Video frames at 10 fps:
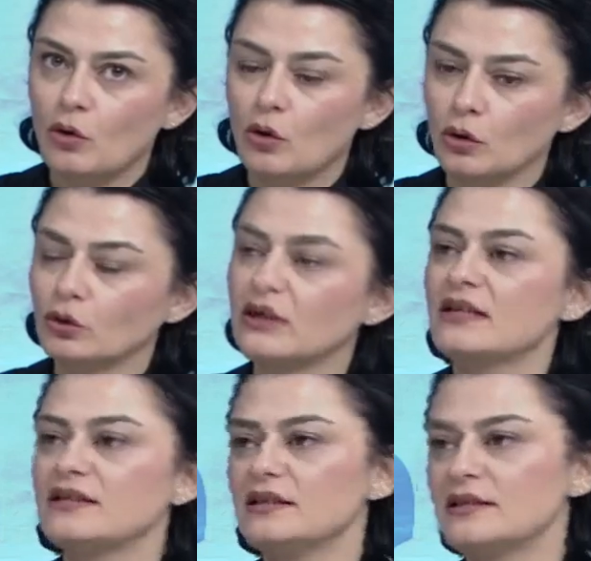kolon
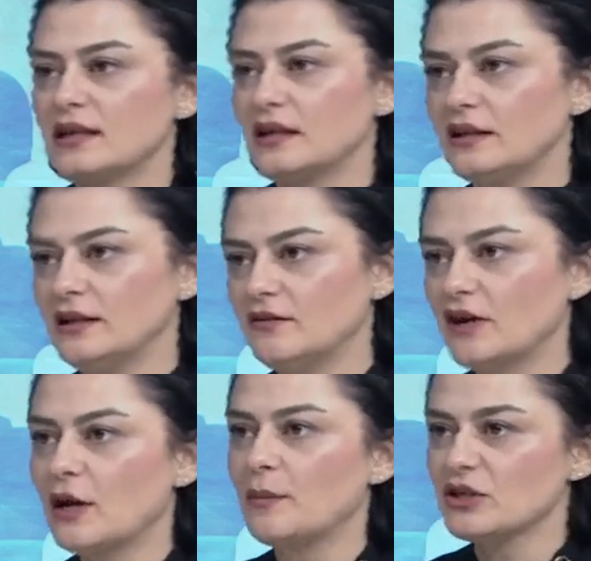kesilseydi
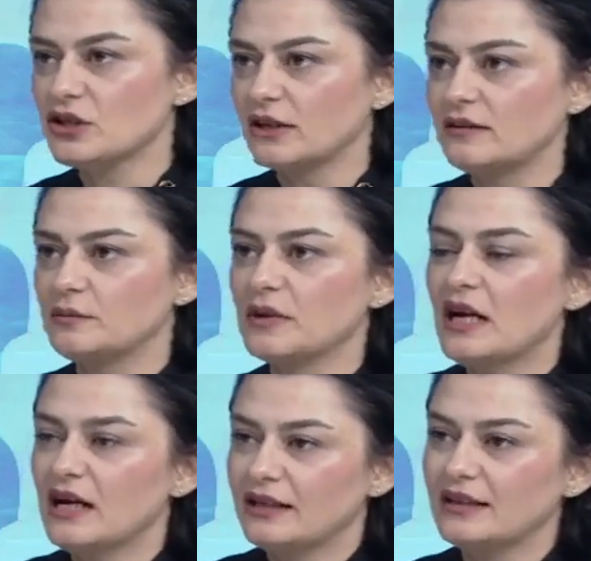veya başka tip
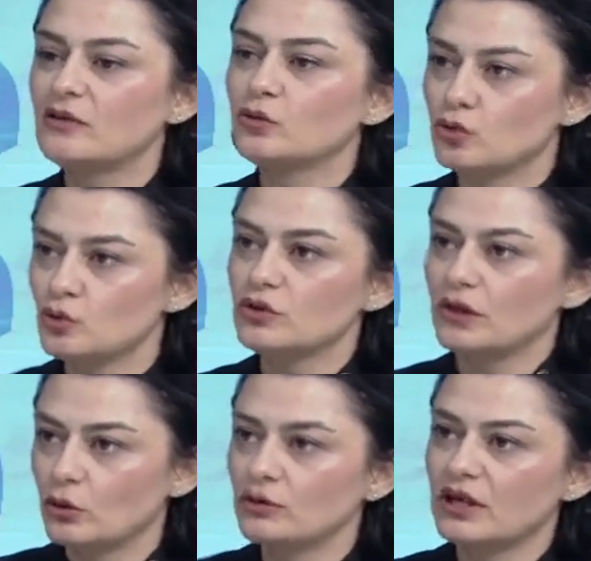net
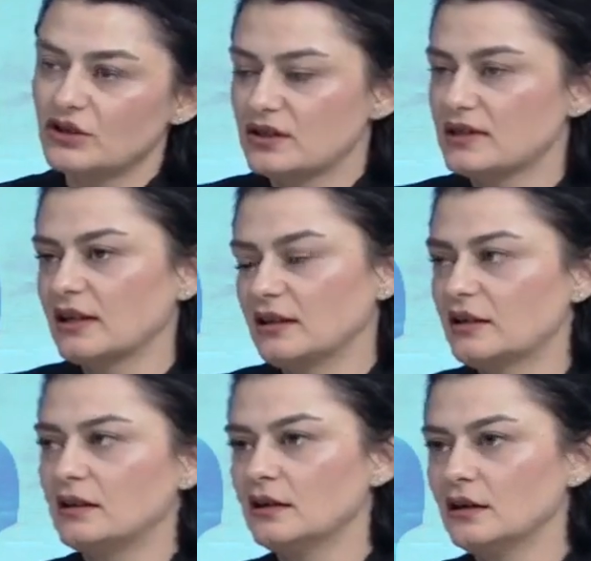hususlar ortaya çıksaydı
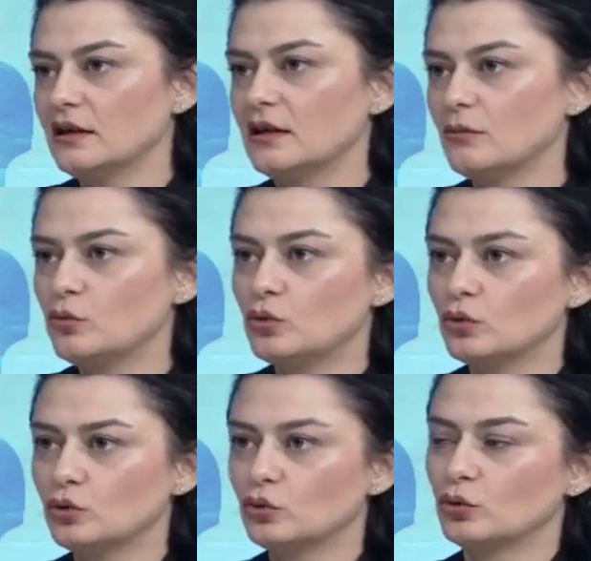ki e,
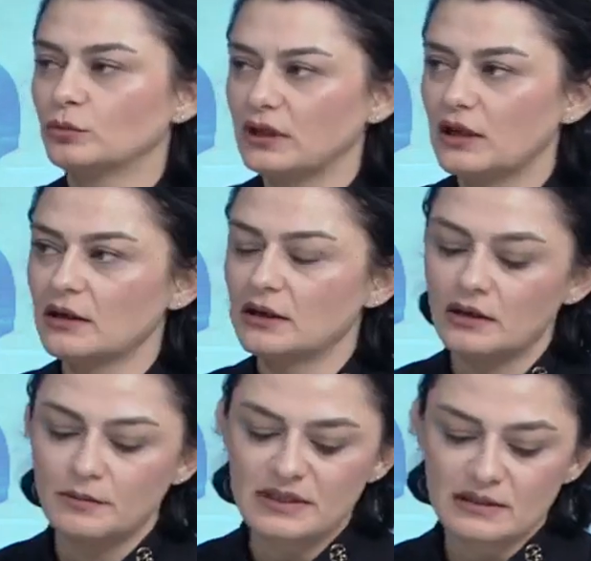bu durumda
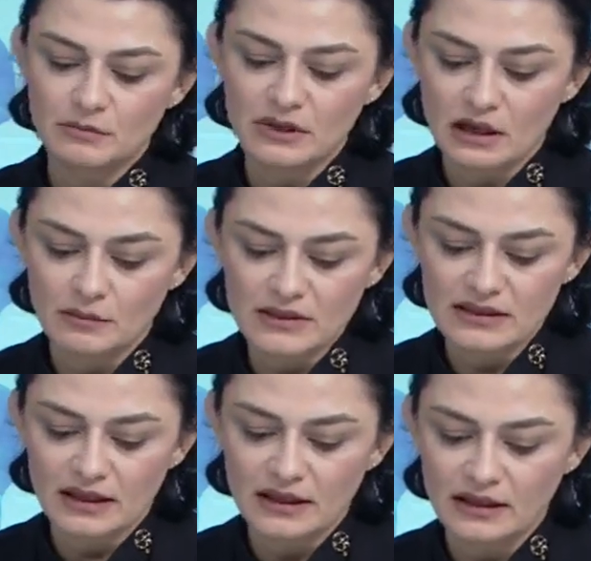e, bizim
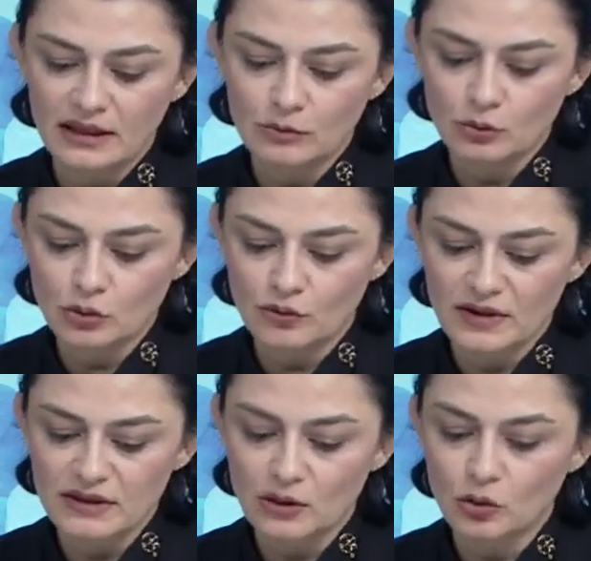binamızla ilgili bu çok
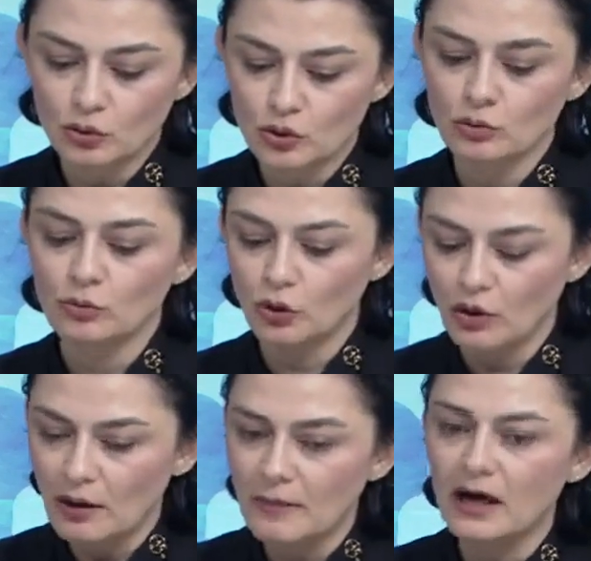fazla
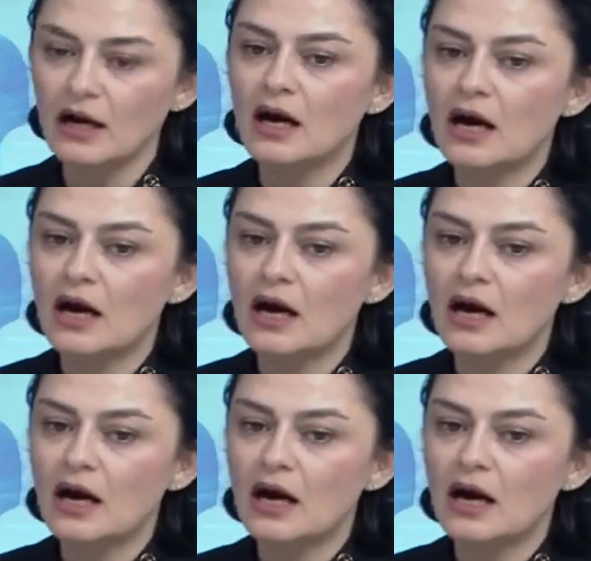konuşulmuyor ama